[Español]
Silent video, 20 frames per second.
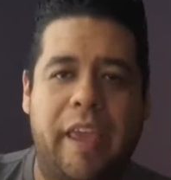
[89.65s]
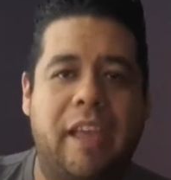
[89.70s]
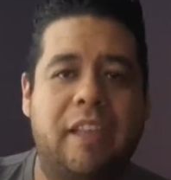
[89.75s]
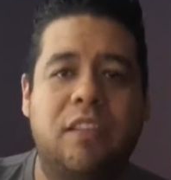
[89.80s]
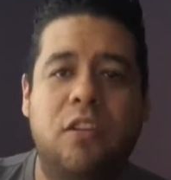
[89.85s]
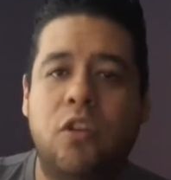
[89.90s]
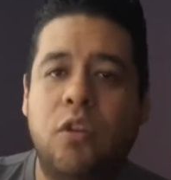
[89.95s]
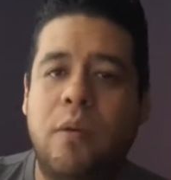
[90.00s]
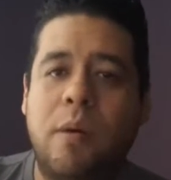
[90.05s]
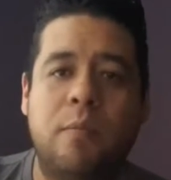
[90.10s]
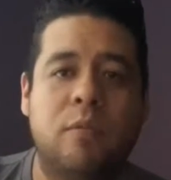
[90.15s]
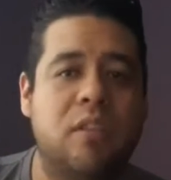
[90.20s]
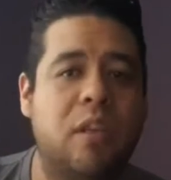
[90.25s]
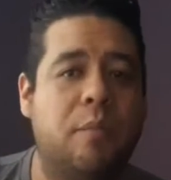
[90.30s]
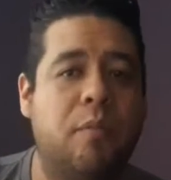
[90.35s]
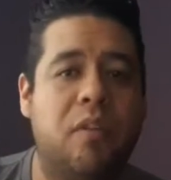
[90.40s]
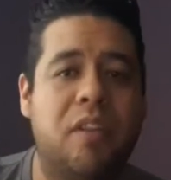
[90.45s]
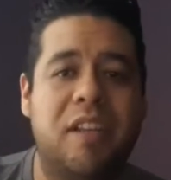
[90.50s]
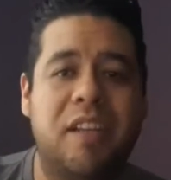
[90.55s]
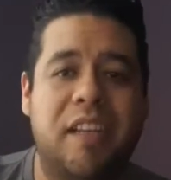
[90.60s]
Y así no vamos
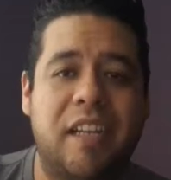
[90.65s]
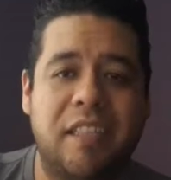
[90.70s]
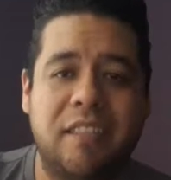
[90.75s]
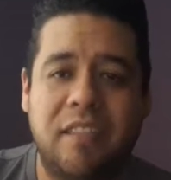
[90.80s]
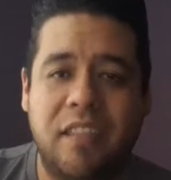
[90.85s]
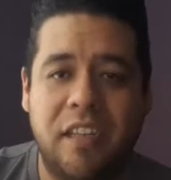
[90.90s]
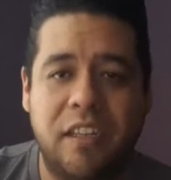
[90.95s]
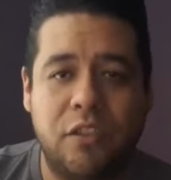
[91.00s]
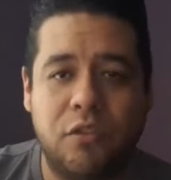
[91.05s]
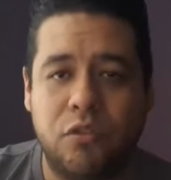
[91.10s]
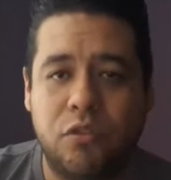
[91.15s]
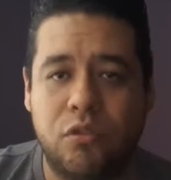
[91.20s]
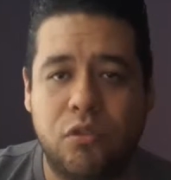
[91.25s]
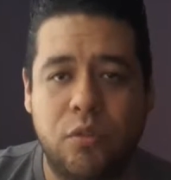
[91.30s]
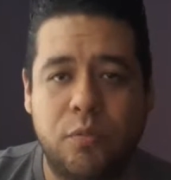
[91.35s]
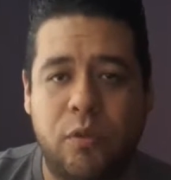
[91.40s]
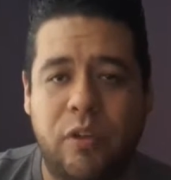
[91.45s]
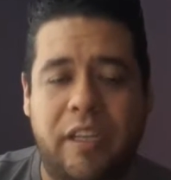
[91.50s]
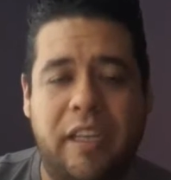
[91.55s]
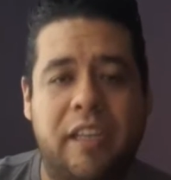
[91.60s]
a poder crecer en
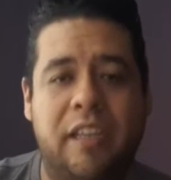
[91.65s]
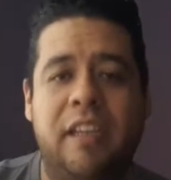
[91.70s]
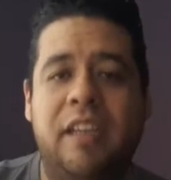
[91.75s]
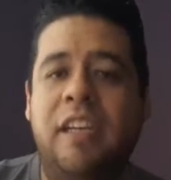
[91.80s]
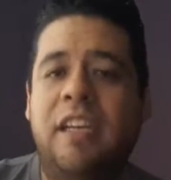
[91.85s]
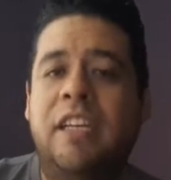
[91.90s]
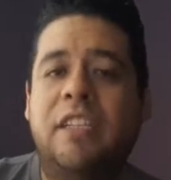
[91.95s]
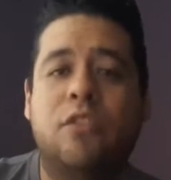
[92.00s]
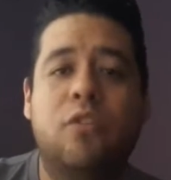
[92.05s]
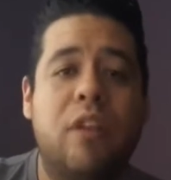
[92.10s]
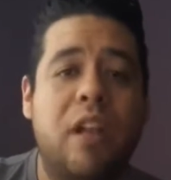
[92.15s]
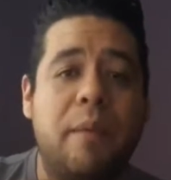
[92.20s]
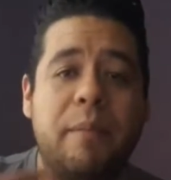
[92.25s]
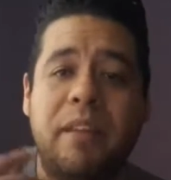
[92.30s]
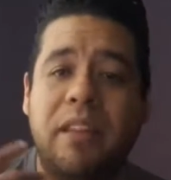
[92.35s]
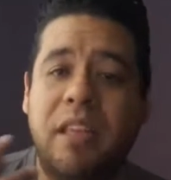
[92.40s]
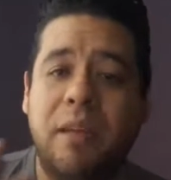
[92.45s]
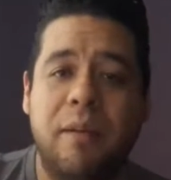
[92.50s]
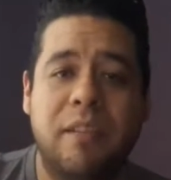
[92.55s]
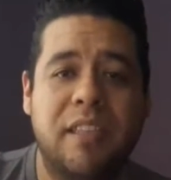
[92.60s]
YouTube porque
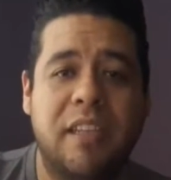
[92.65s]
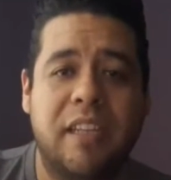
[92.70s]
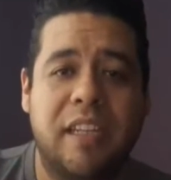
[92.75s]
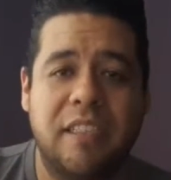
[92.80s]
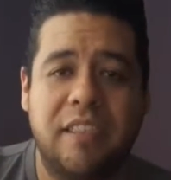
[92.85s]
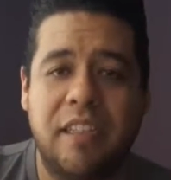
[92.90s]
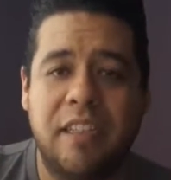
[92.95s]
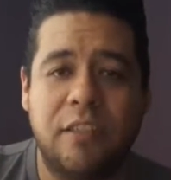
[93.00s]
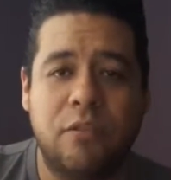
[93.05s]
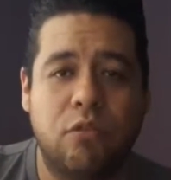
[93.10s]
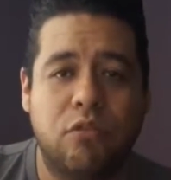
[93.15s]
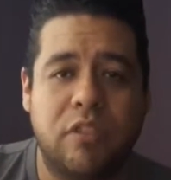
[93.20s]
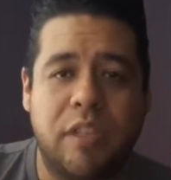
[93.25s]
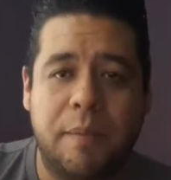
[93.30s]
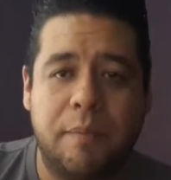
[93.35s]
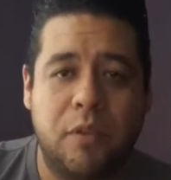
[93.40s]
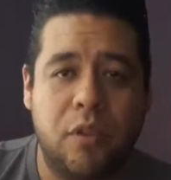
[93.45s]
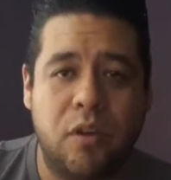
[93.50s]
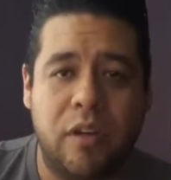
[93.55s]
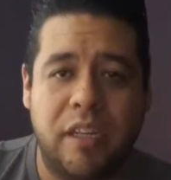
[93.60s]
solamente vas a crecer en
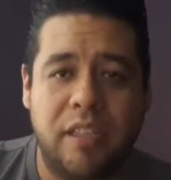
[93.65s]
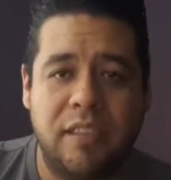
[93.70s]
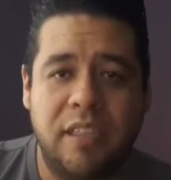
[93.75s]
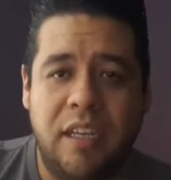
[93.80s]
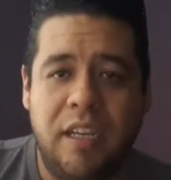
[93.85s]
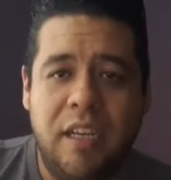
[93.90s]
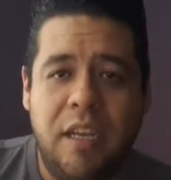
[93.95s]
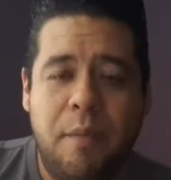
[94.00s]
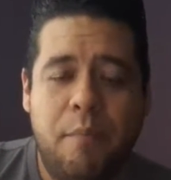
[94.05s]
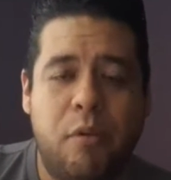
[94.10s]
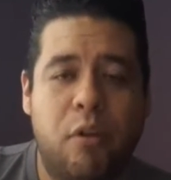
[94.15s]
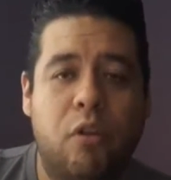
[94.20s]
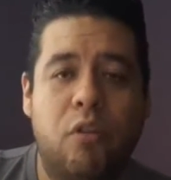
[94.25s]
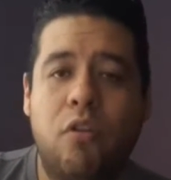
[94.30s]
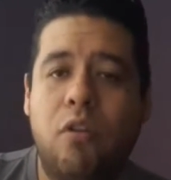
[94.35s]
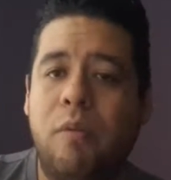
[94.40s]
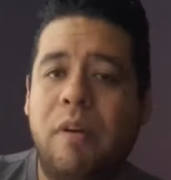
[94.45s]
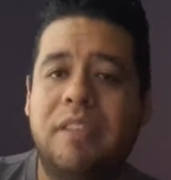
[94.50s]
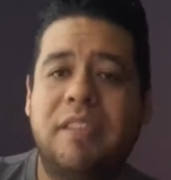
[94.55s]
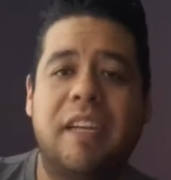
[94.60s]
suscriptores, pero
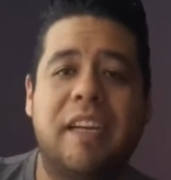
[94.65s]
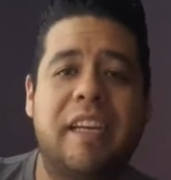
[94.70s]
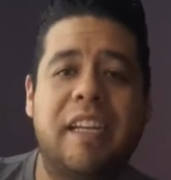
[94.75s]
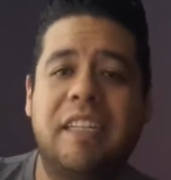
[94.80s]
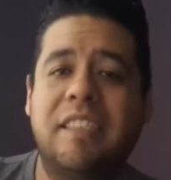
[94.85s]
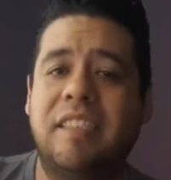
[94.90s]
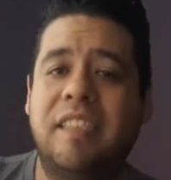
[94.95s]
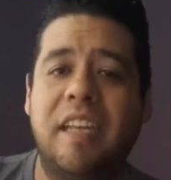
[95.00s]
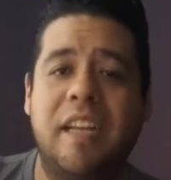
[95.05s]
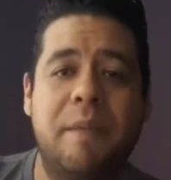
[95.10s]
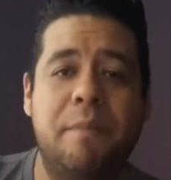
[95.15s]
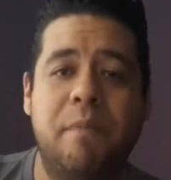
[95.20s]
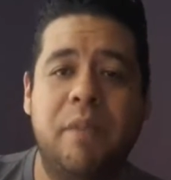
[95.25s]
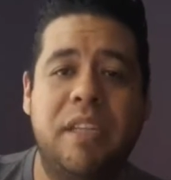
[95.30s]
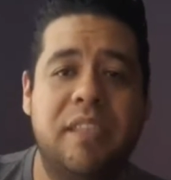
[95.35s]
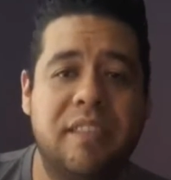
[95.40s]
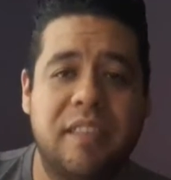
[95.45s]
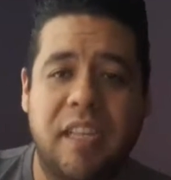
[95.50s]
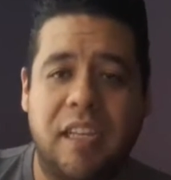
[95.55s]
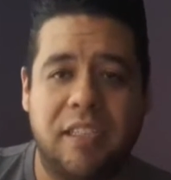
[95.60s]
no vas a crecer en
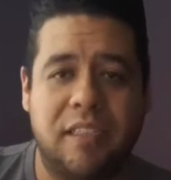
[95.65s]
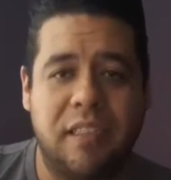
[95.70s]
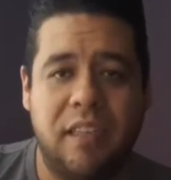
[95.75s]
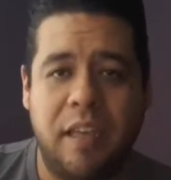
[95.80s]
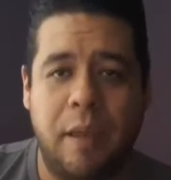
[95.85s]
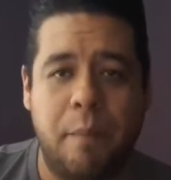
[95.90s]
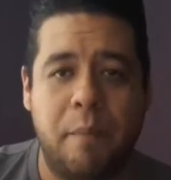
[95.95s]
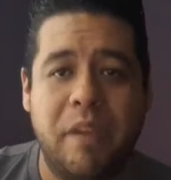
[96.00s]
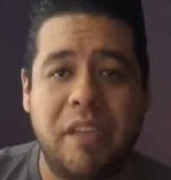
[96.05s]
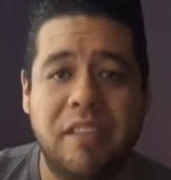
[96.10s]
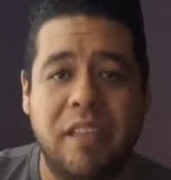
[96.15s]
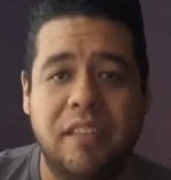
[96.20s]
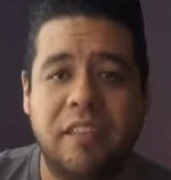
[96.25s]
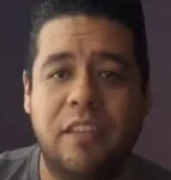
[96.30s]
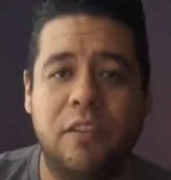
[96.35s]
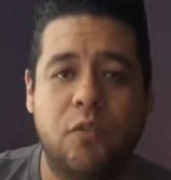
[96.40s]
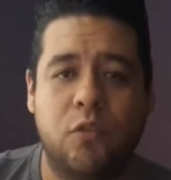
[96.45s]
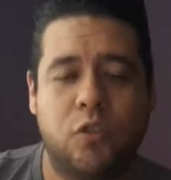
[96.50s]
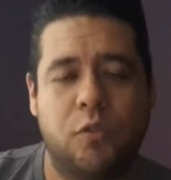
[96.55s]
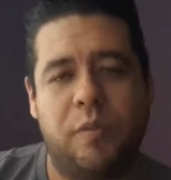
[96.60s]
vistas, en vistas
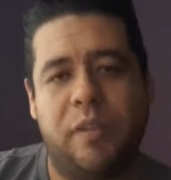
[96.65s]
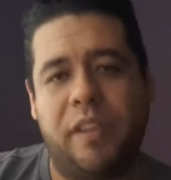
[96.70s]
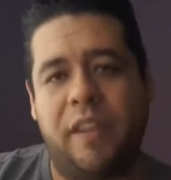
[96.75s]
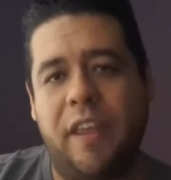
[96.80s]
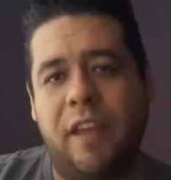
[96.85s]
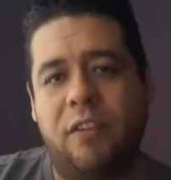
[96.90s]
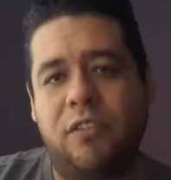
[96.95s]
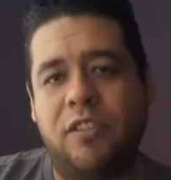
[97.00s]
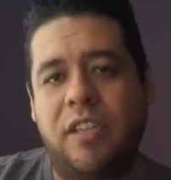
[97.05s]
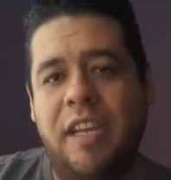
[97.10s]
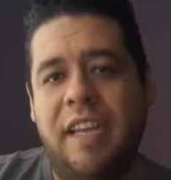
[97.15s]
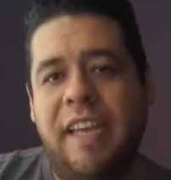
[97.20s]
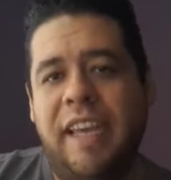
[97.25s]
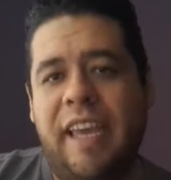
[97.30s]
en tus videos.